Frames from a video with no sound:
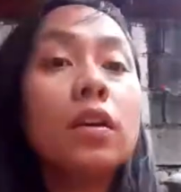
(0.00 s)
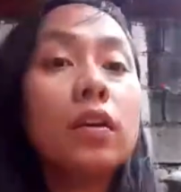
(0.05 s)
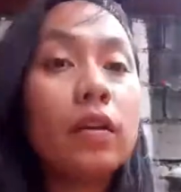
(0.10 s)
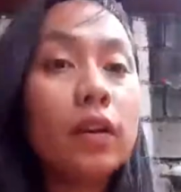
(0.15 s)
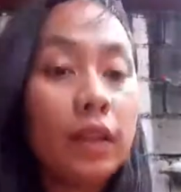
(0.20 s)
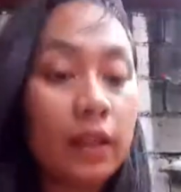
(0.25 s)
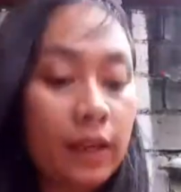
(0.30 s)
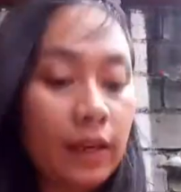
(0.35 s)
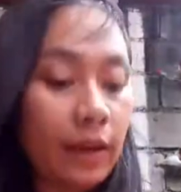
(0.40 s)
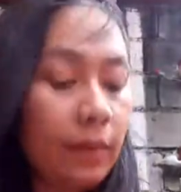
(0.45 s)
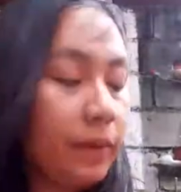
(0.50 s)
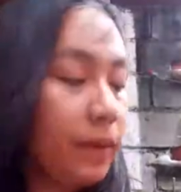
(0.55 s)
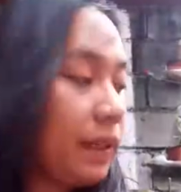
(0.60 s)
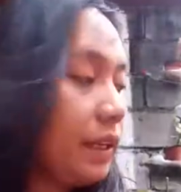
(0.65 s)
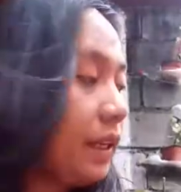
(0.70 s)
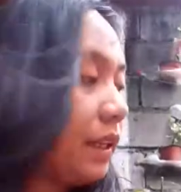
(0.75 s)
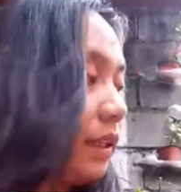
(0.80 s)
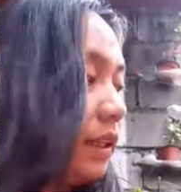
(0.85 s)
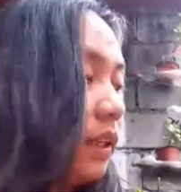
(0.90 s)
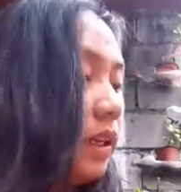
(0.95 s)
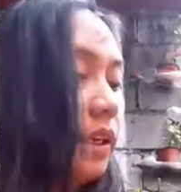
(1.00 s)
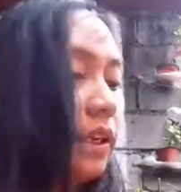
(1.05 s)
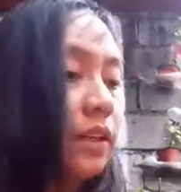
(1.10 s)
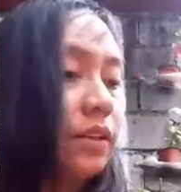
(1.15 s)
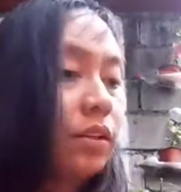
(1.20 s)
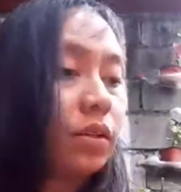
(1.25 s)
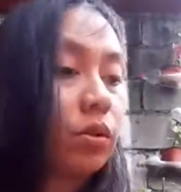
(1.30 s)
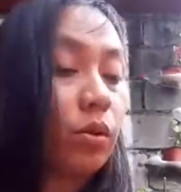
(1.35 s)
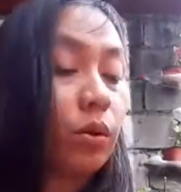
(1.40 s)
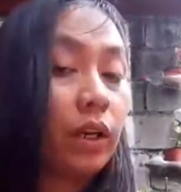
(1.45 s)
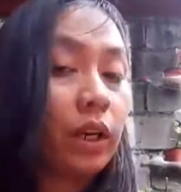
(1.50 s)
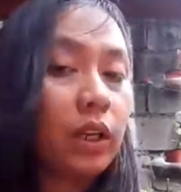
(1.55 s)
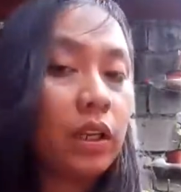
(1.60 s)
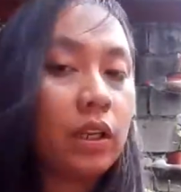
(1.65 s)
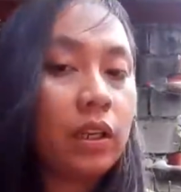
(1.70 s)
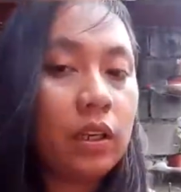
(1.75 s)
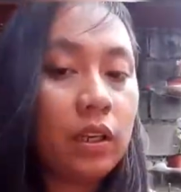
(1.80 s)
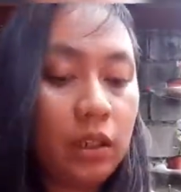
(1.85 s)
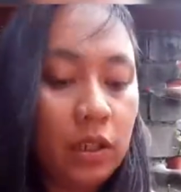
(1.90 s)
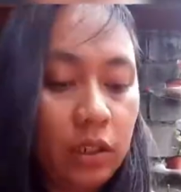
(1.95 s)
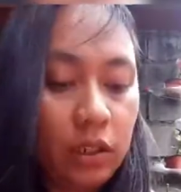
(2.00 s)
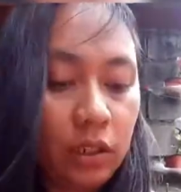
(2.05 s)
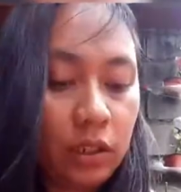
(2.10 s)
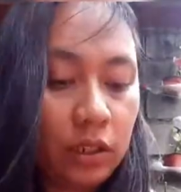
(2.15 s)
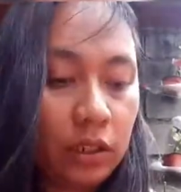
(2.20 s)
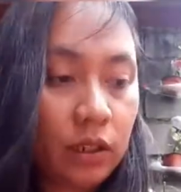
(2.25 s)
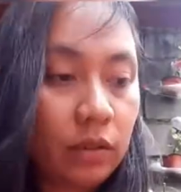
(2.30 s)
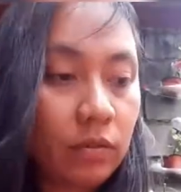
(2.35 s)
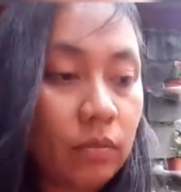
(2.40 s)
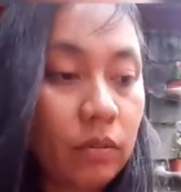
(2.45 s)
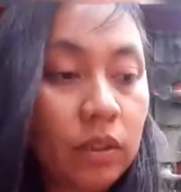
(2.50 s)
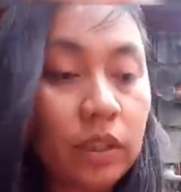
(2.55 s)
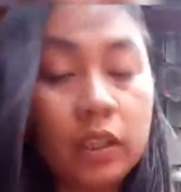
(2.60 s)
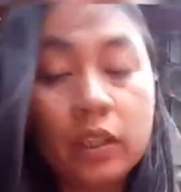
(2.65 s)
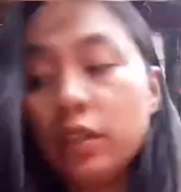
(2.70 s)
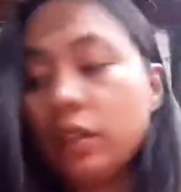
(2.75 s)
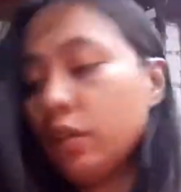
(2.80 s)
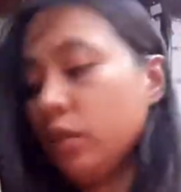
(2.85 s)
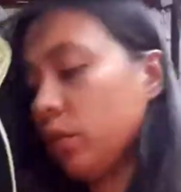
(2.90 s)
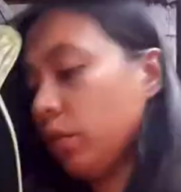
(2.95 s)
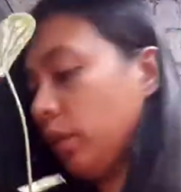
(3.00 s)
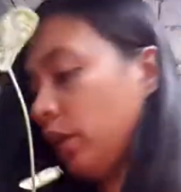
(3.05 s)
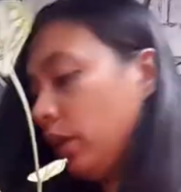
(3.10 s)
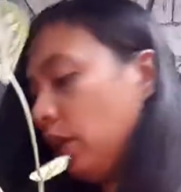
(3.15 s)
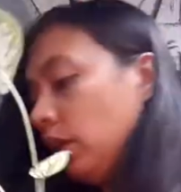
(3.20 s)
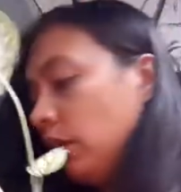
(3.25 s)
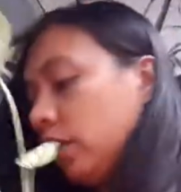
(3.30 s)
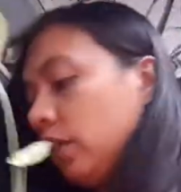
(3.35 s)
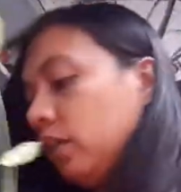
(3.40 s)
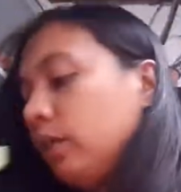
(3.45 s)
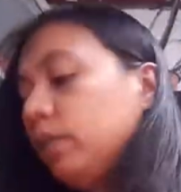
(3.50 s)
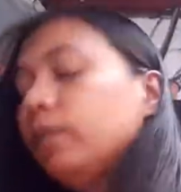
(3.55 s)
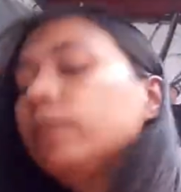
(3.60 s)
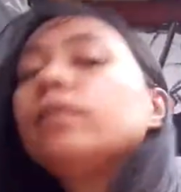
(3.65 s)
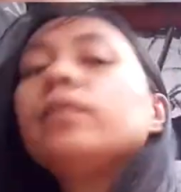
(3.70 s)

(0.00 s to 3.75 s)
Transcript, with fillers: Ginagamit natin na soil, um, garden soil namin.